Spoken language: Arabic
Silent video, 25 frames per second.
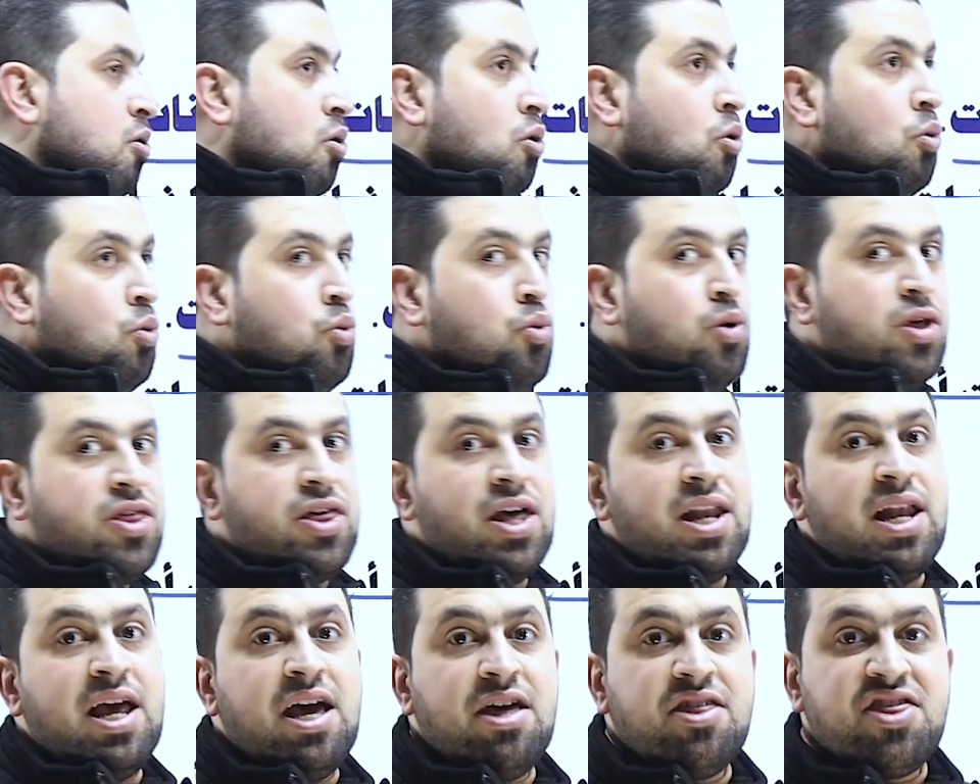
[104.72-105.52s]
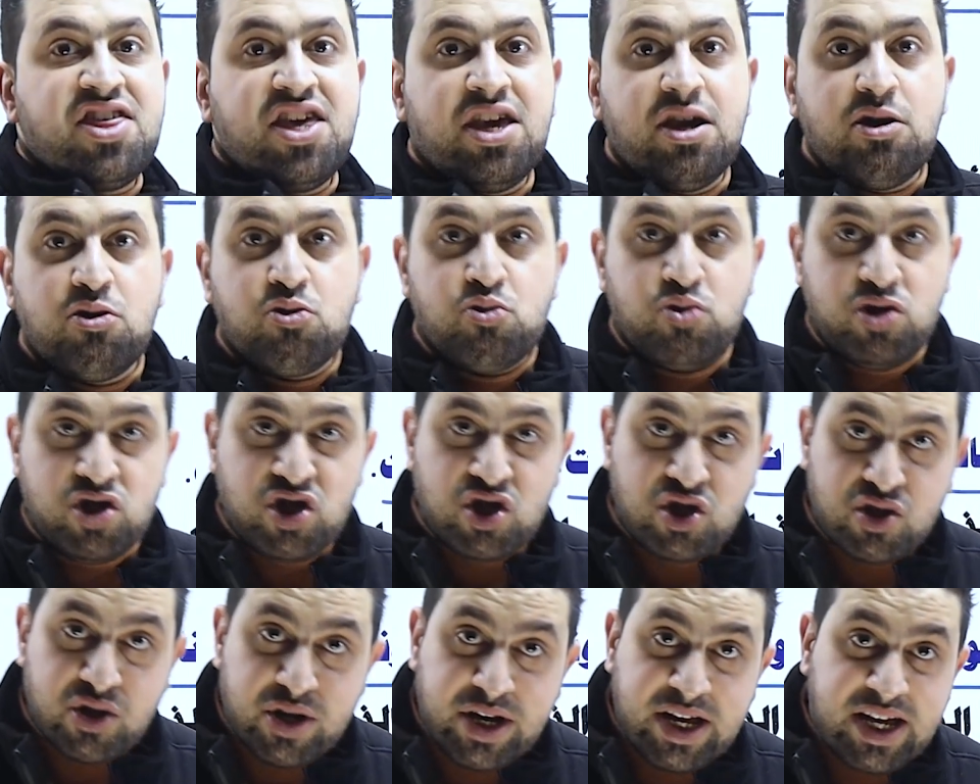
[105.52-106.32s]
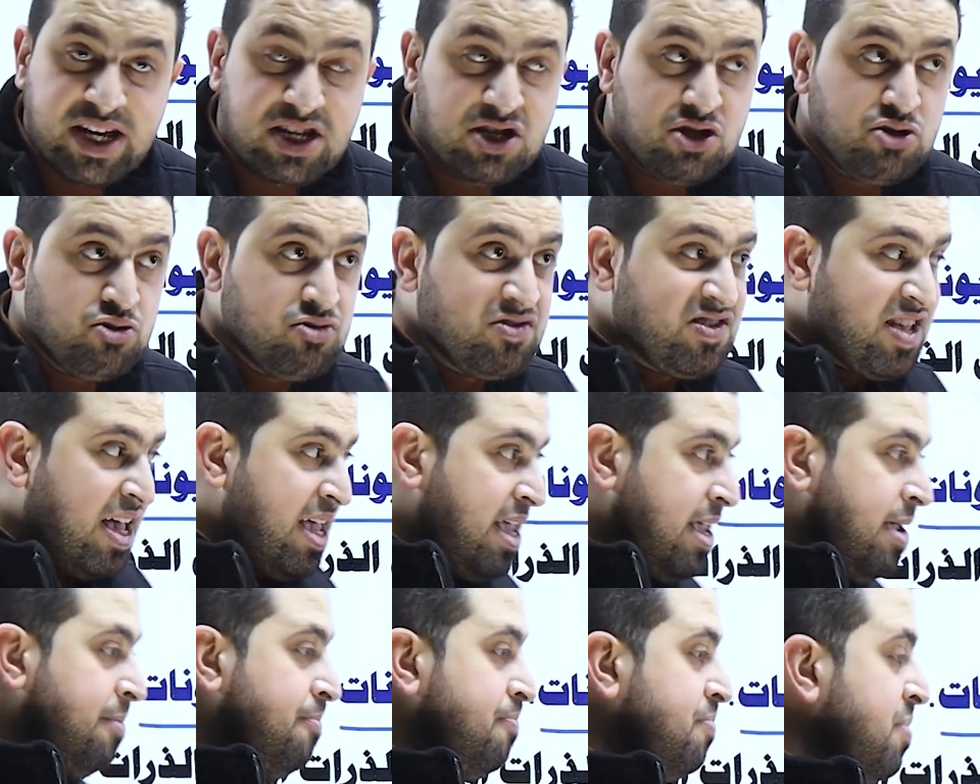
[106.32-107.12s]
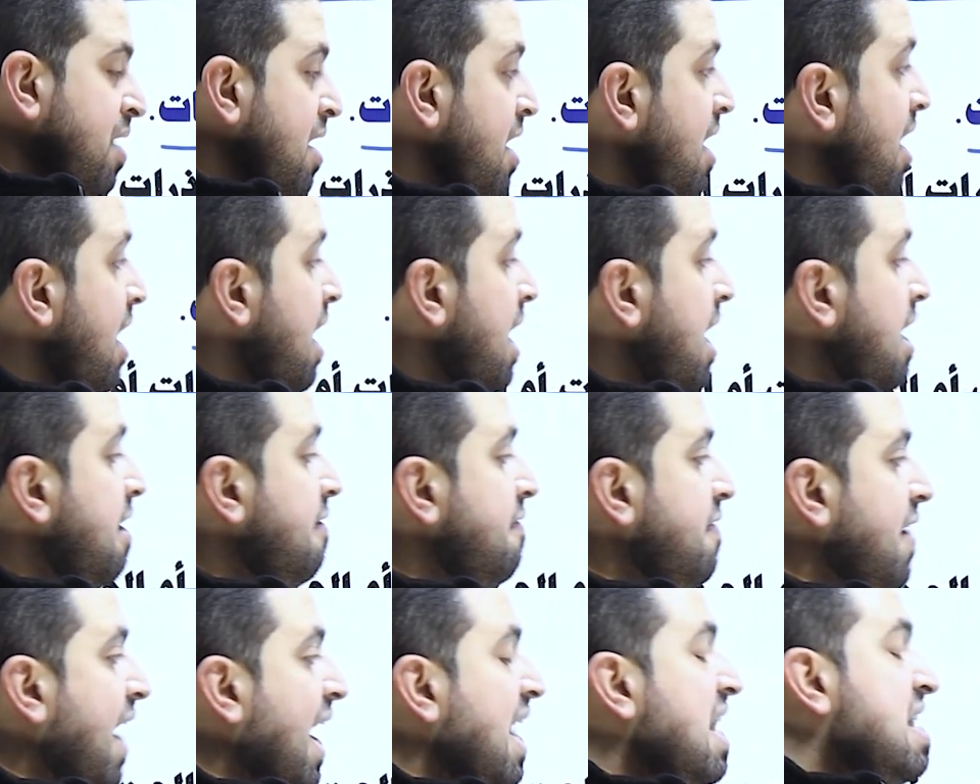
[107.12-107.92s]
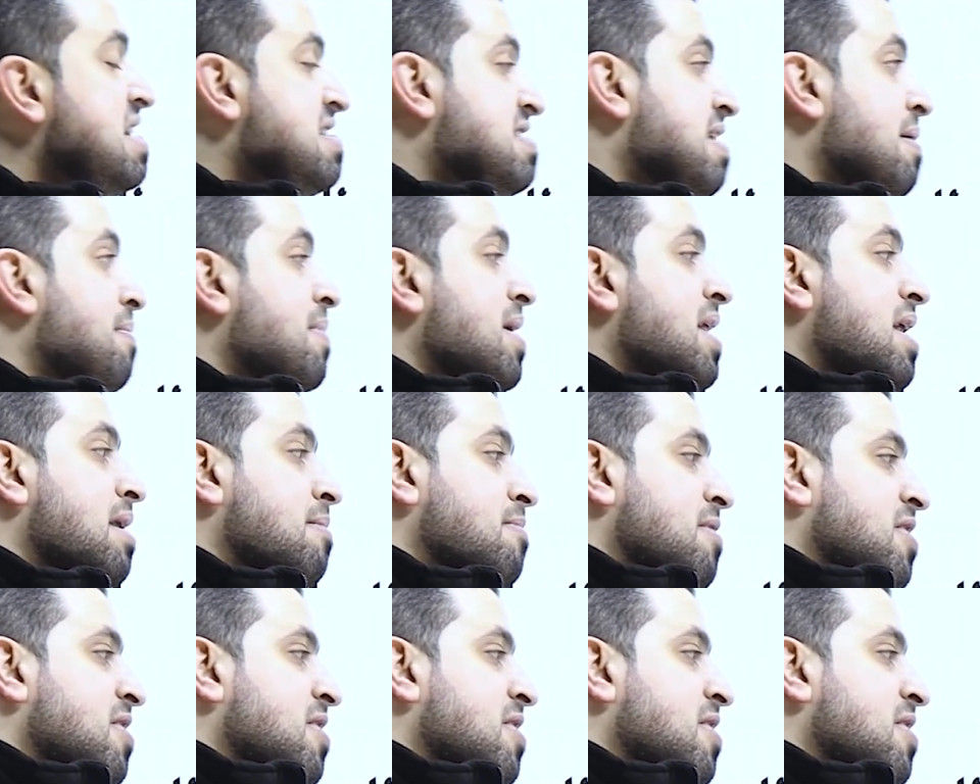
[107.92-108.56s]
قوة 23 جزيء فعلى سبيل